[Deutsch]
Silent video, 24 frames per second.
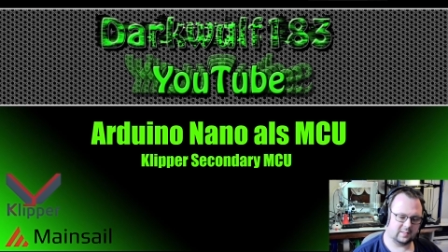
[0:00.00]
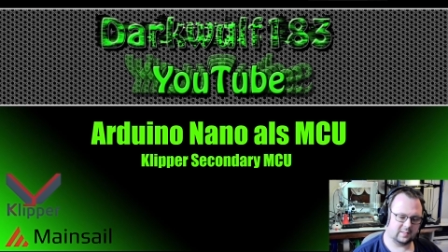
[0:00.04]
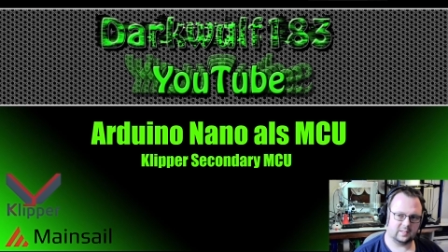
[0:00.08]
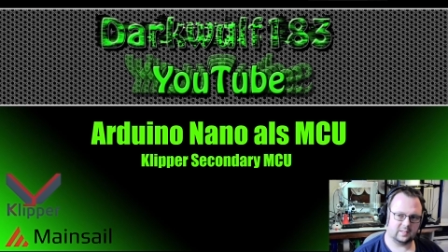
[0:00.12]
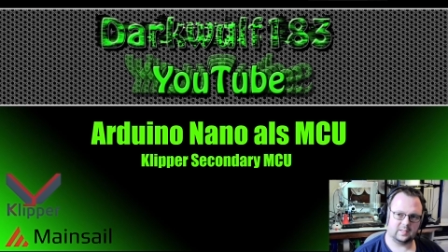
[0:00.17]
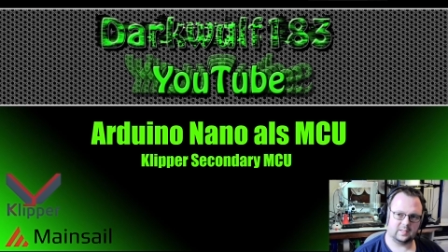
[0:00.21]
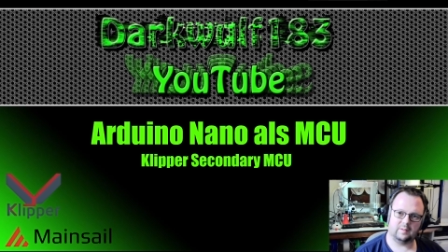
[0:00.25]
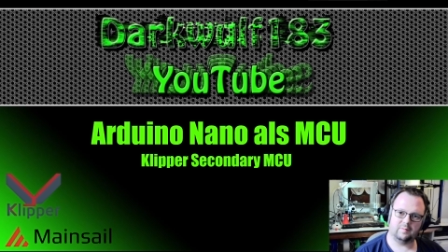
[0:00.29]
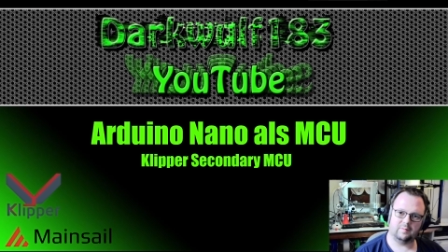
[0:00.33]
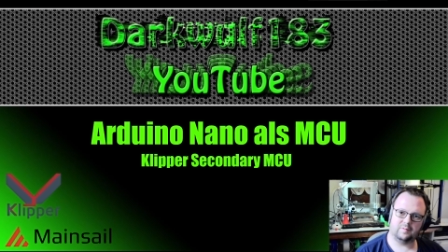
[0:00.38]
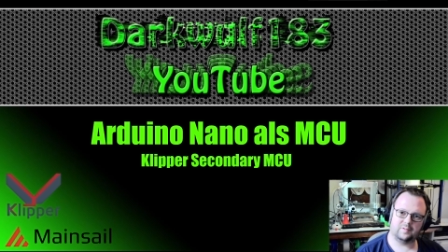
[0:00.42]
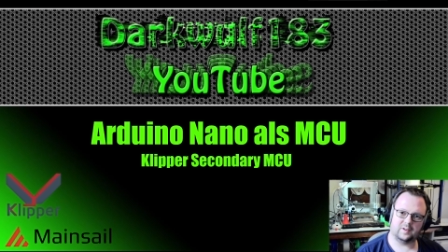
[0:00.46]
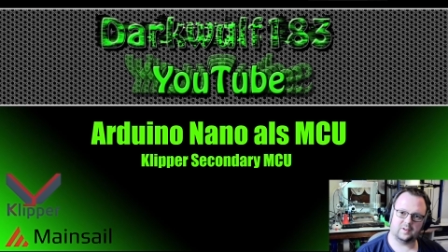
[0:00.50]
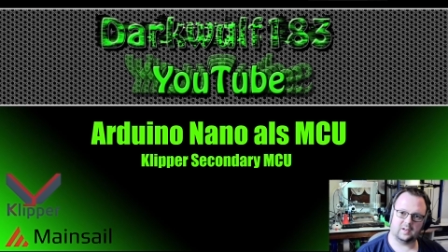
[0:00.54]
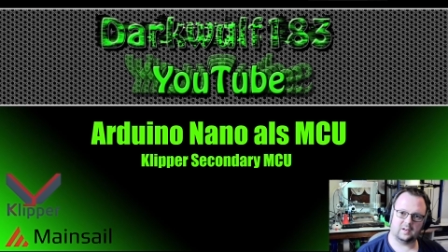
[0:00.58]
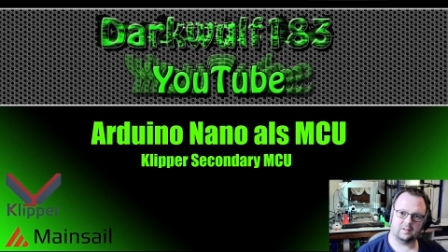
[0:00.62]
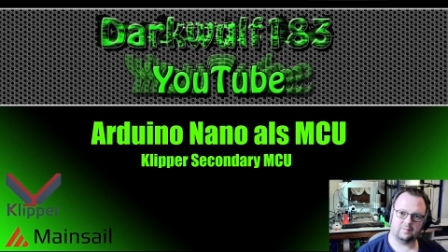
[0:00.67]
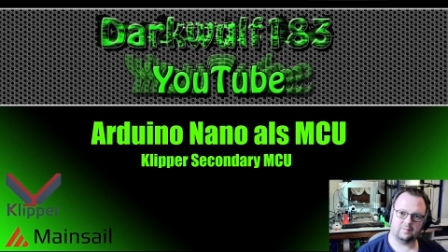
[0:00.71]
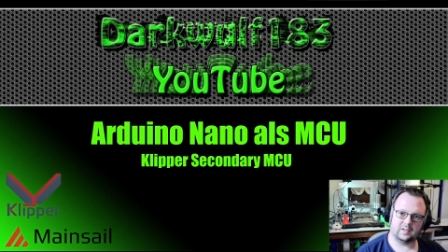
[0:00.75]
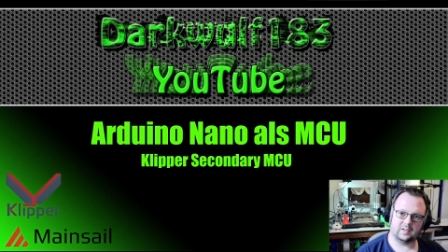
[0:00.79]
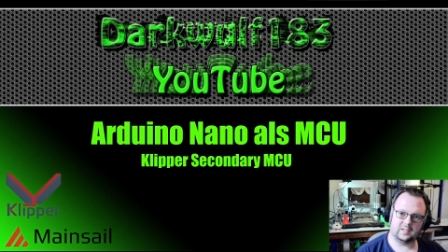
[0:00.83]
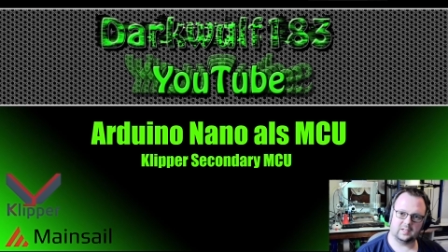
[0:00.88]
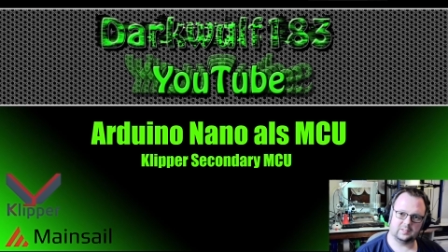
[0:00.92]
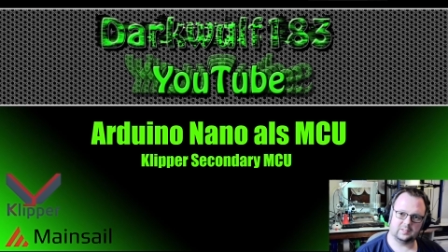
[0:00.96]
in dem Falle,
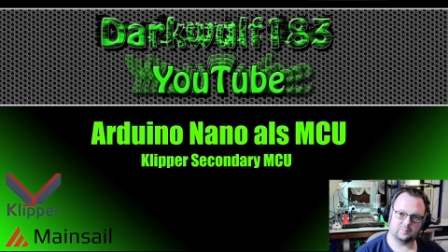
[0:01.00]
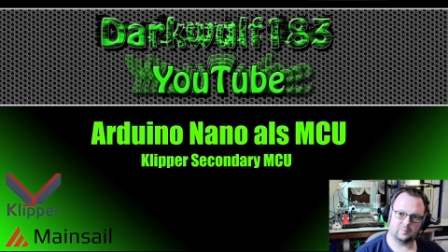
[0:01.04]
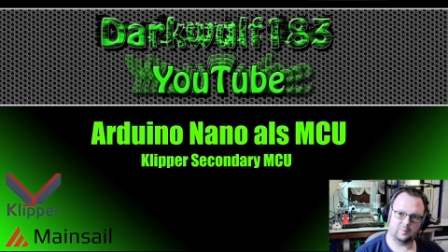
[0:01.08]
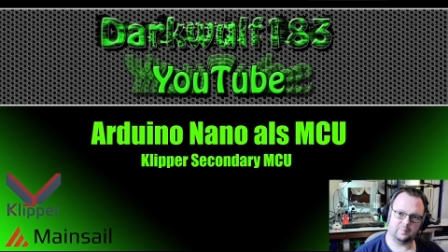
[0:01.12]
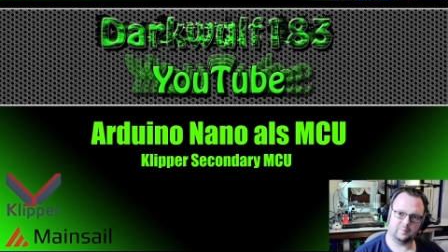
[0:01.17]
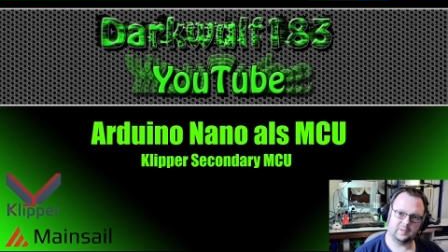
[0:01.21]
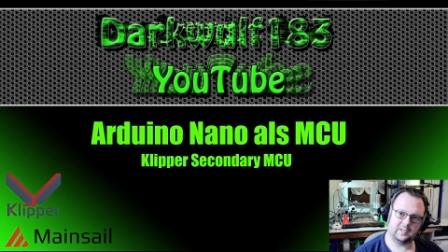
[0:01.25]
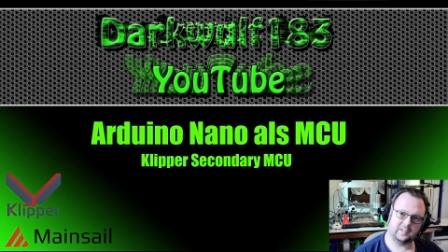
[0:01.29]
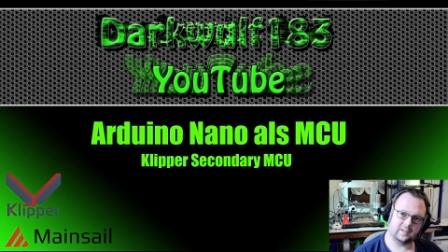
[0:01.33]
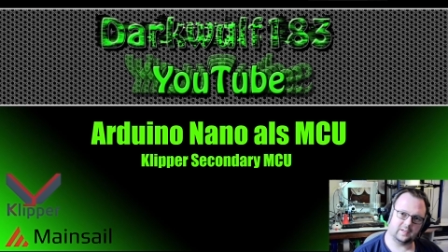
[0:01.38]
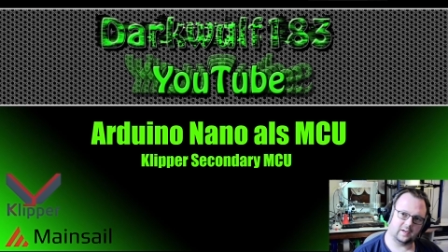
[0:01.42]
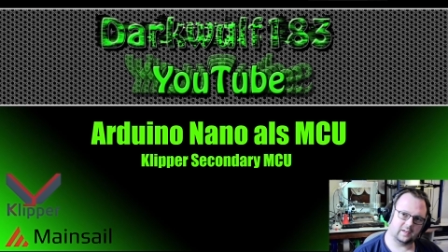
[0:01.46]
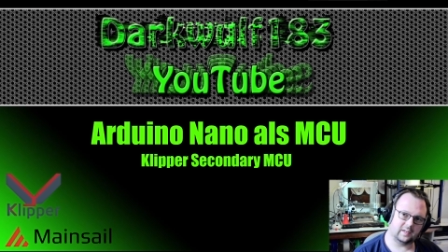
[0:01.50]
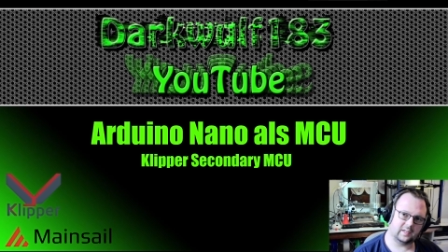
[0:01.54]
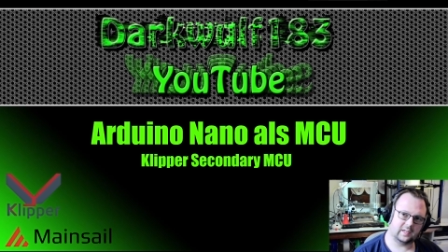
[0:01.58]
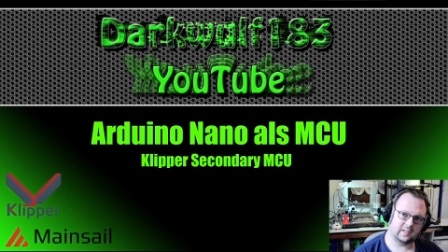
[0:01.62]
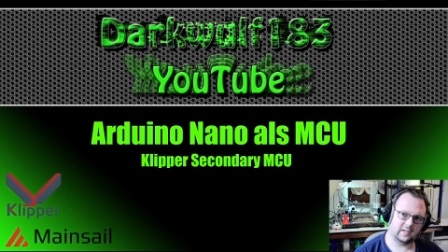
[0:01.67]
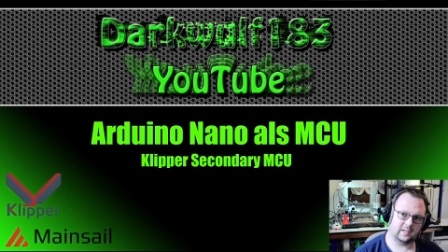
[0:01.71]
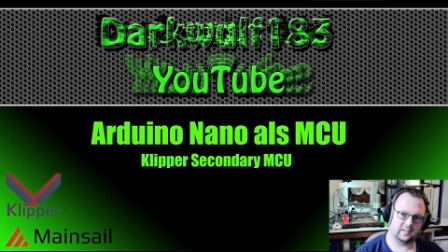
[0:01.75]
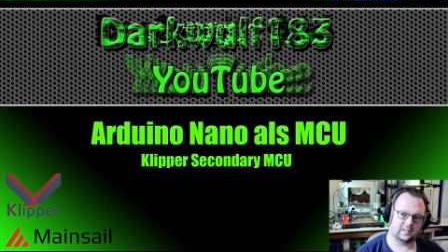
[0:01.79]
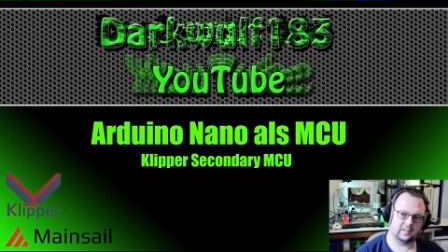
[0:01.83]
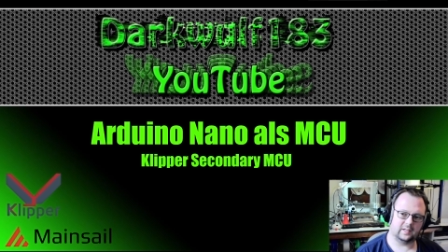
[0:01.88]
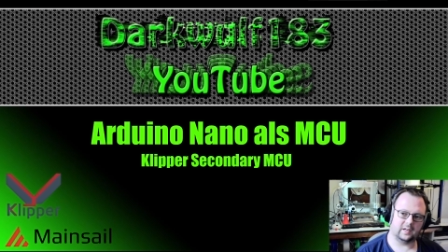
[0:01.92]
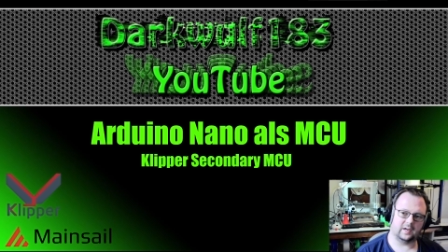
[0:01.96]
weil ich momentan
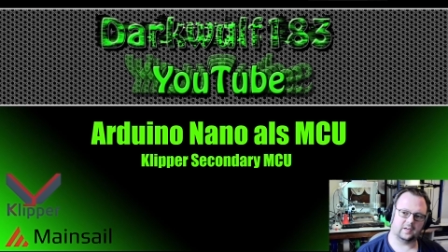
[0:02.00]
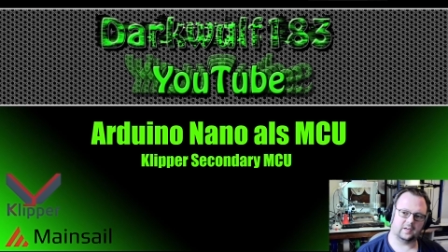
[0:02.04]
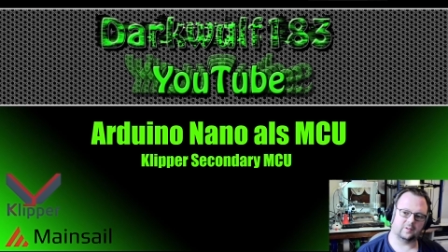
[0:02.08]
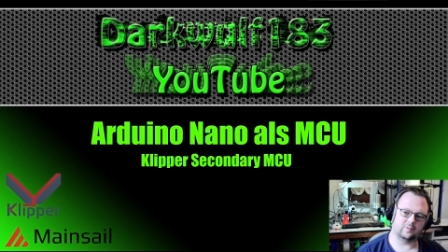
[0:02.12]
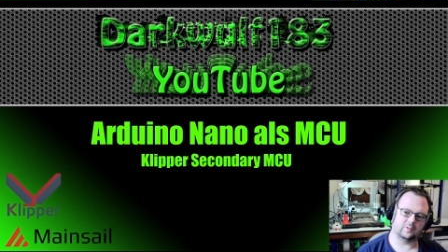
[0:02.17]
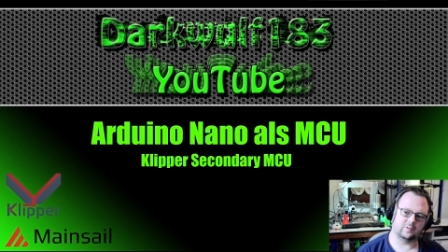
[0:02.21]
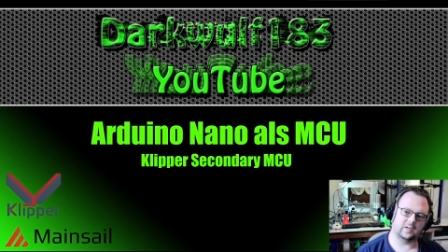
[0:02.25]
keinen Nano